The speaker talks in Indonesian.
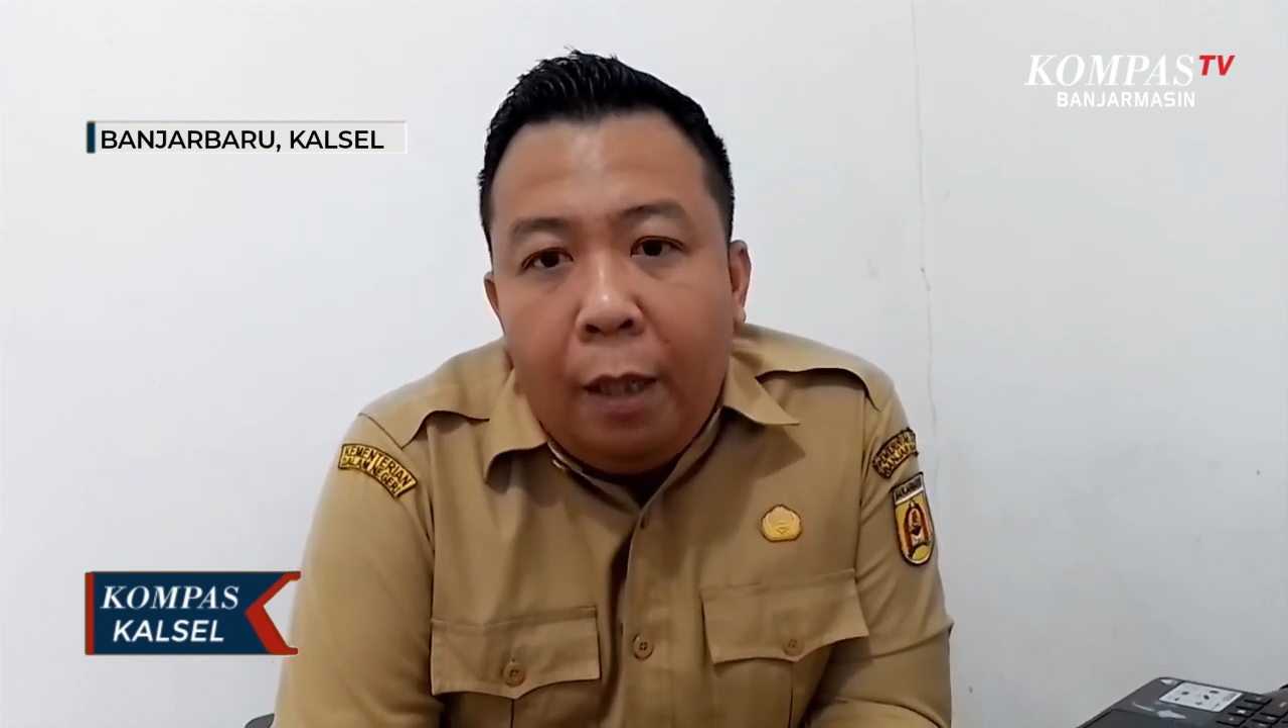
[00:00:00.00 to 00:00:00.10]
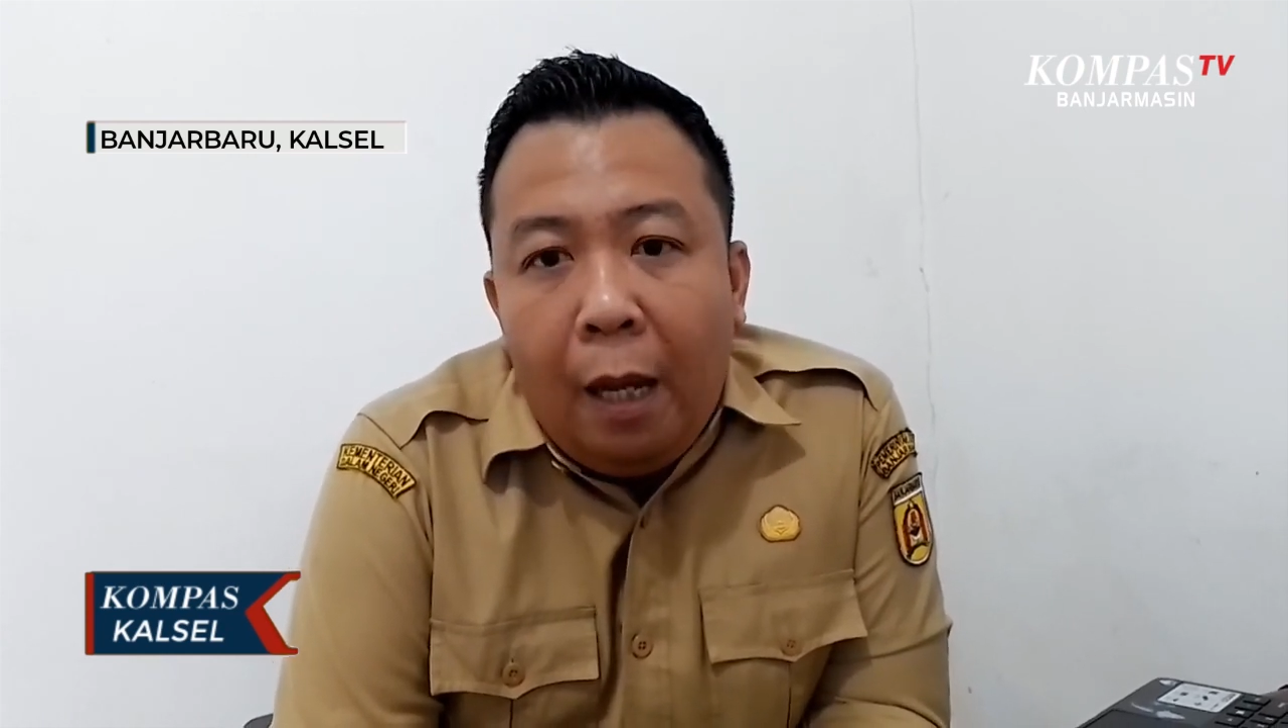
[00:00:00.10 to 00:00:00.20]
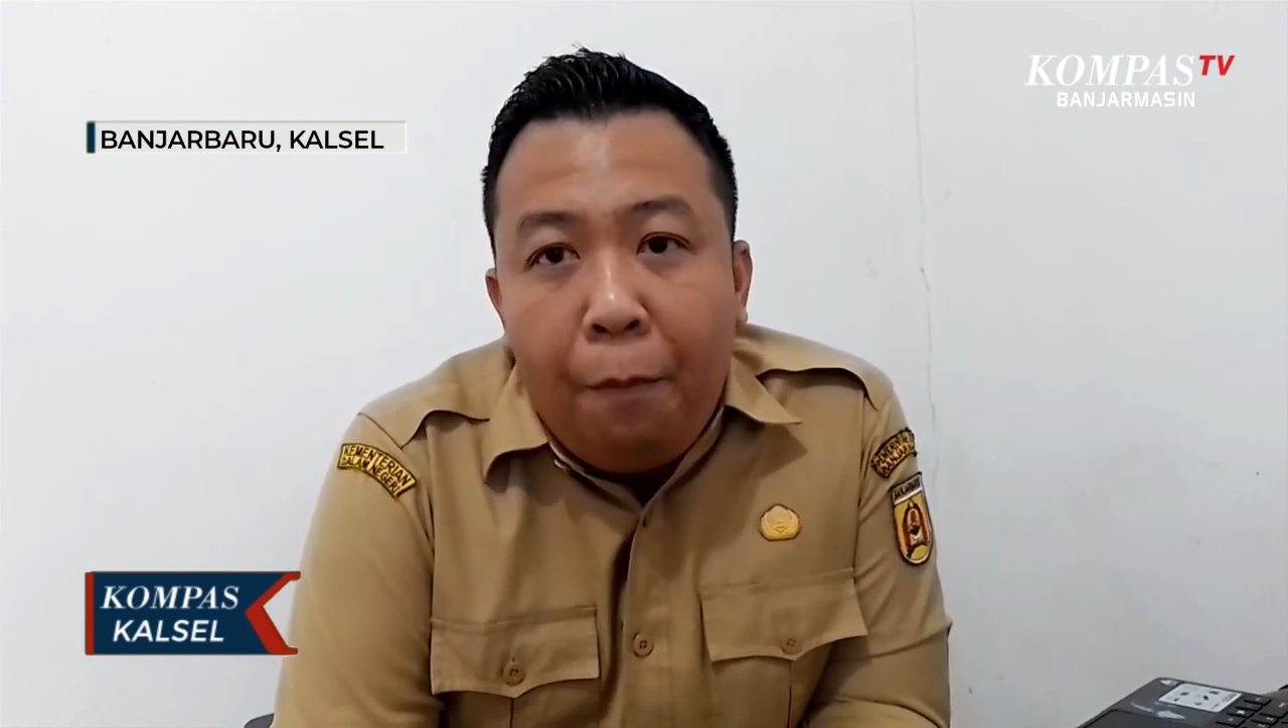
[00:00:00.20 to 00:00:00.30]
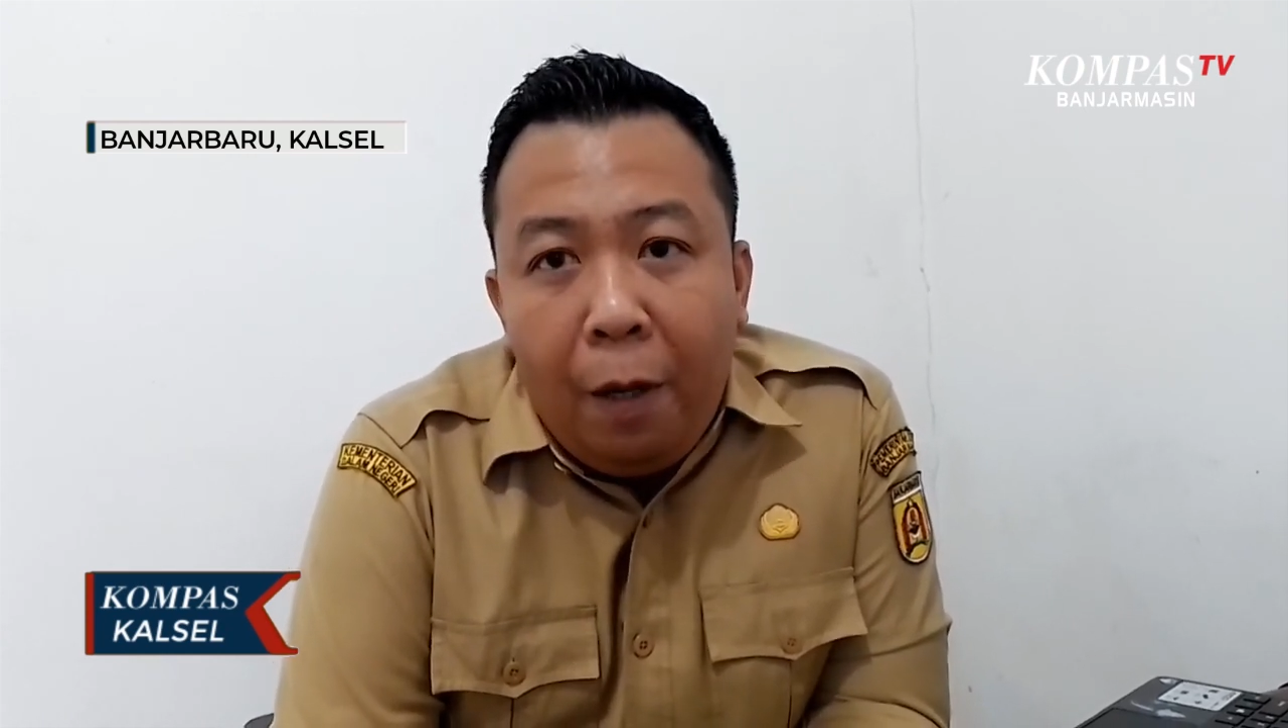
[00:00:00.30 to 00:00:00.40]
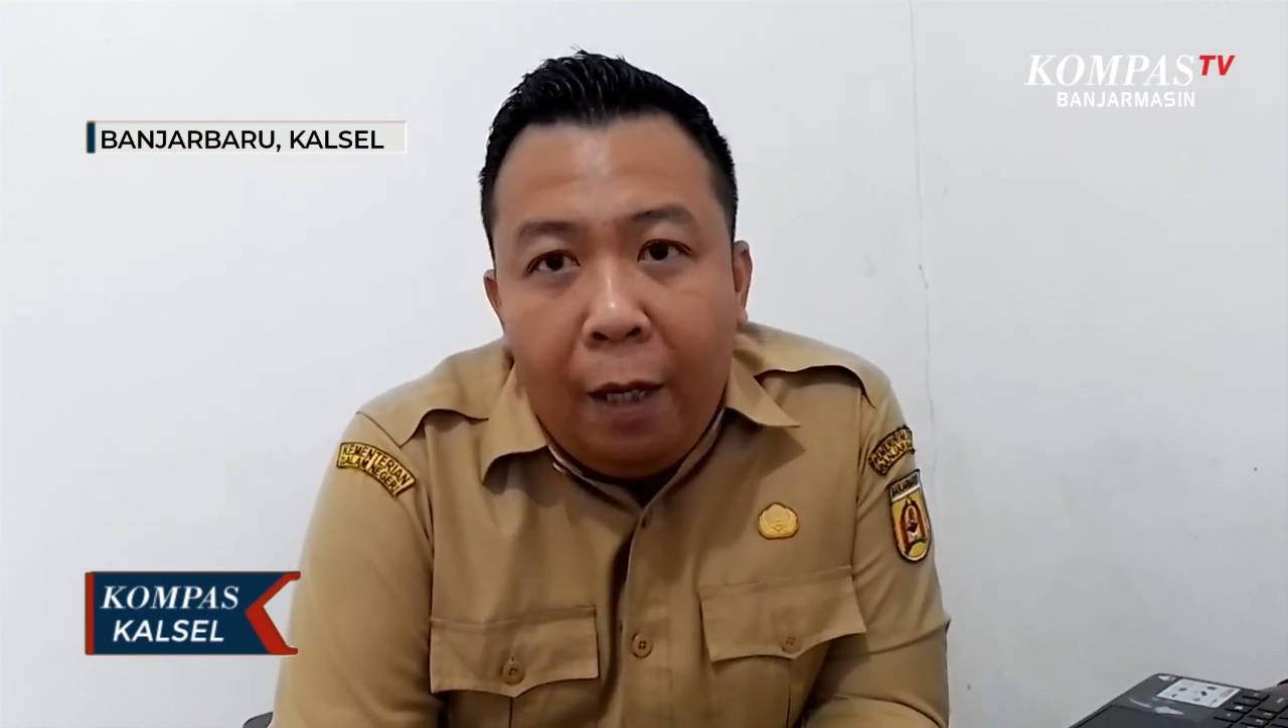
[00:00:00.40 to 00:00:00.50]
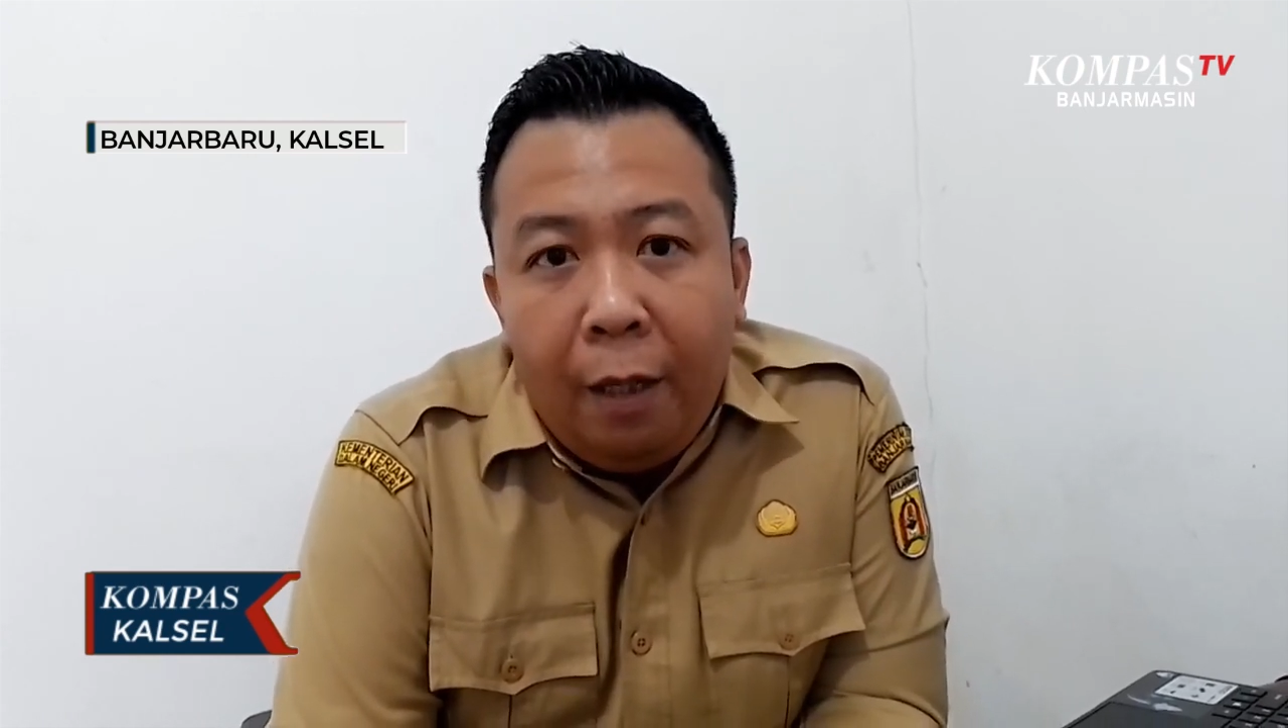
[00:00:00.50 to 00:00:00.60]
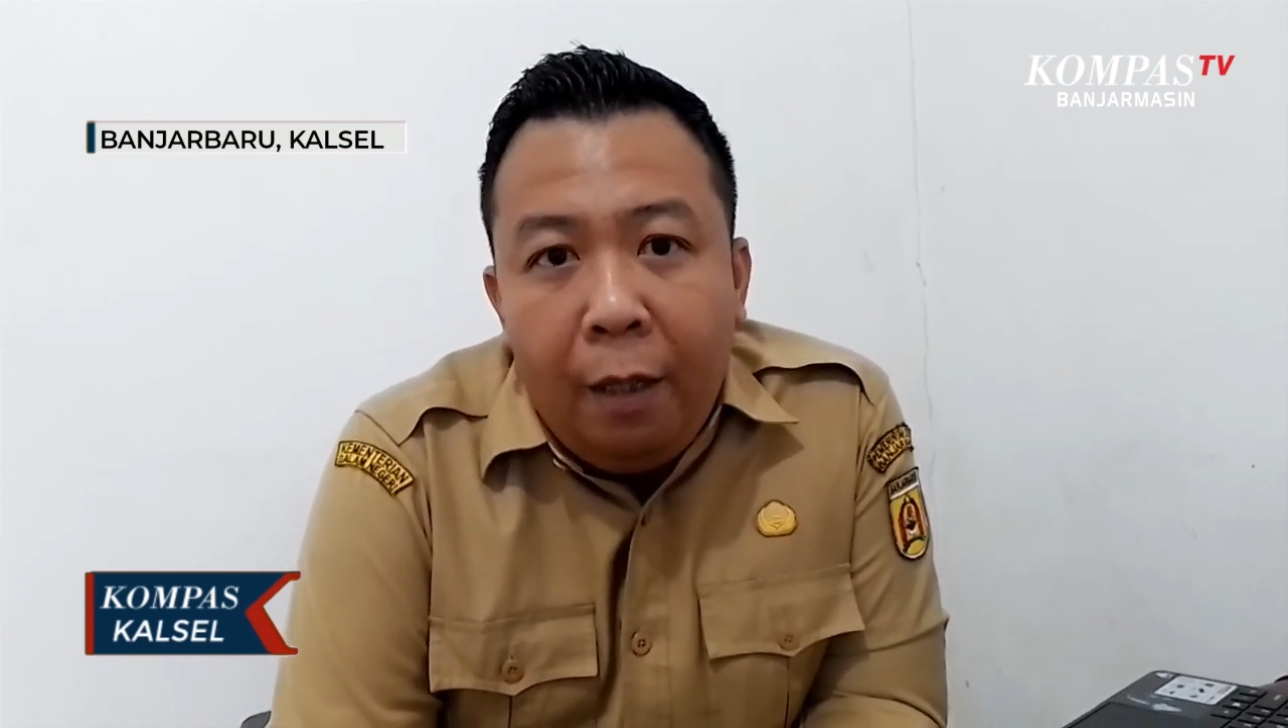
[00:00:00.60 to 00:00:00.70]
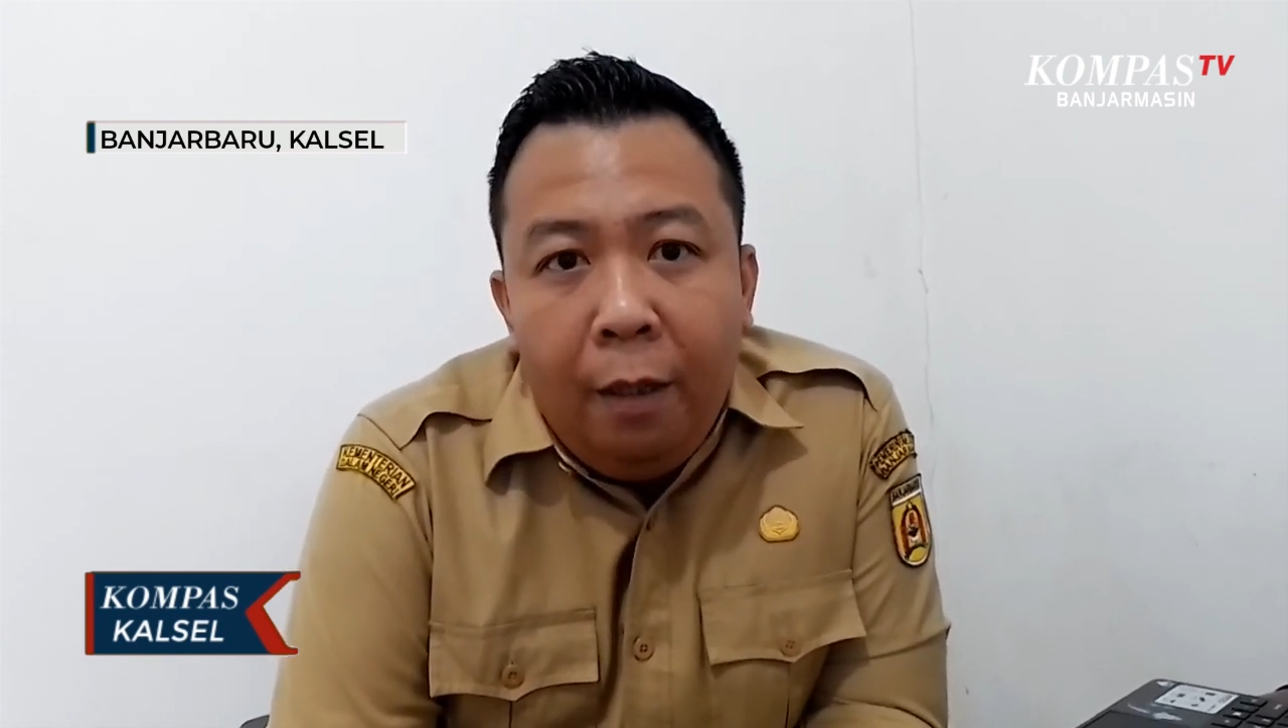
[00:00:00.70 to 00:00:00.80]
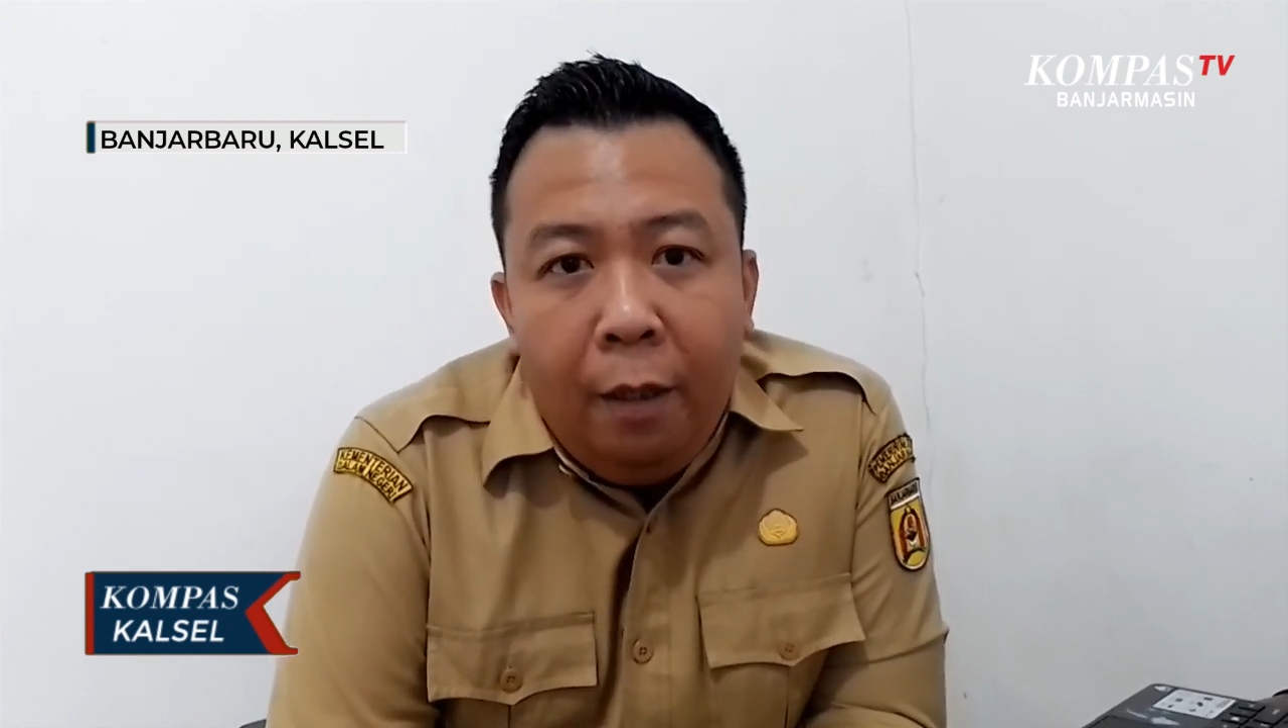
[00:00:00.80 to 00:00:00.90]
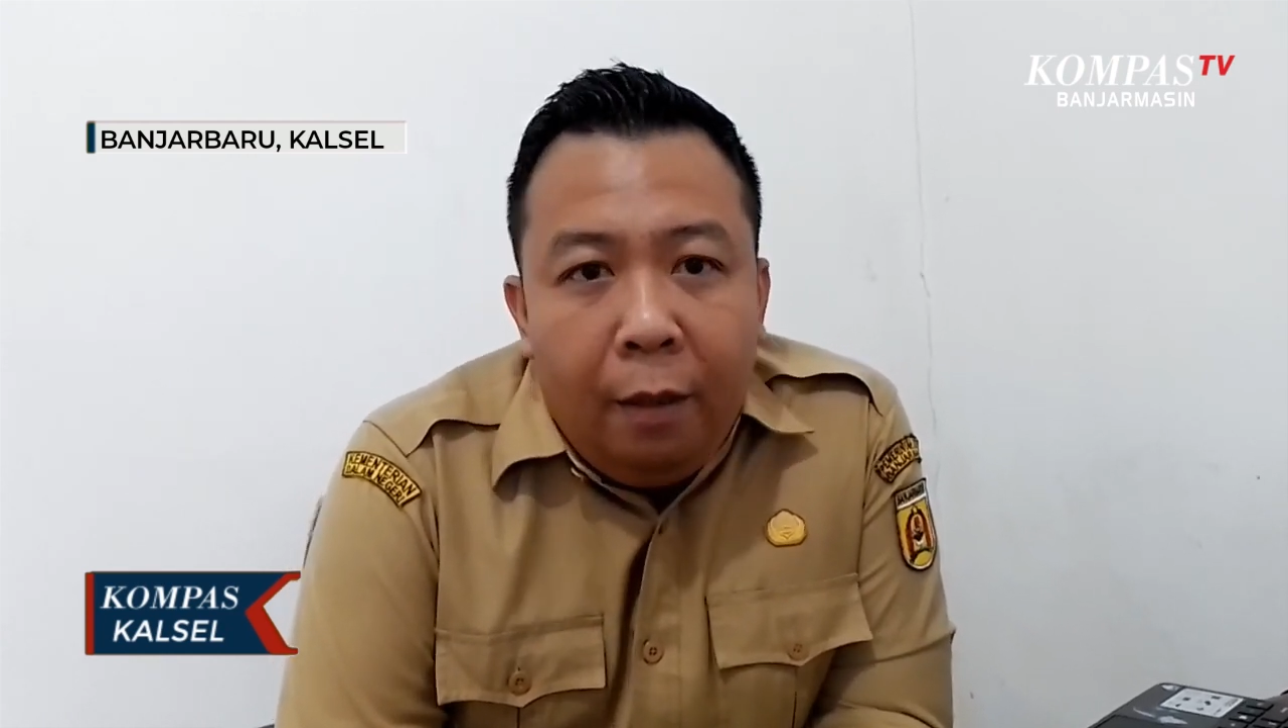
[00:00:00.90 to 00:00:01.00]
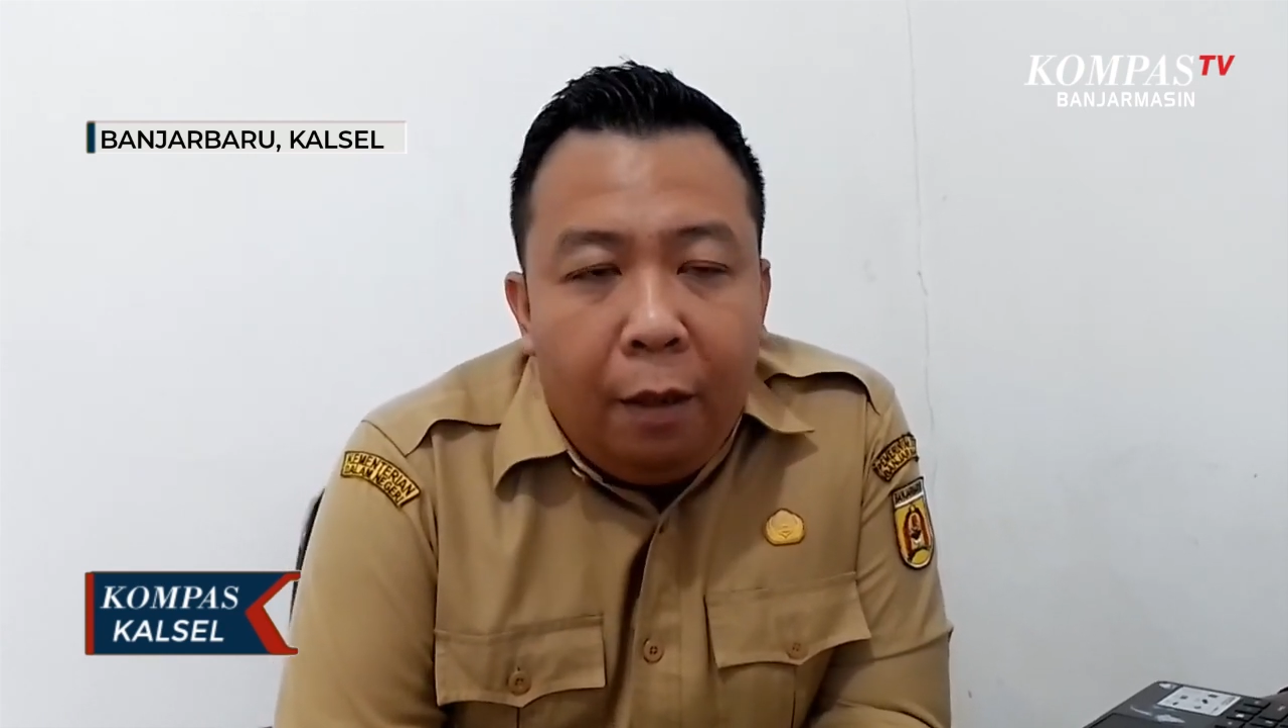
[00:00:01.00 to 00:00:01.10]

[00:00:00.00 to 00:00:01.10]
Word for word: aman hmm.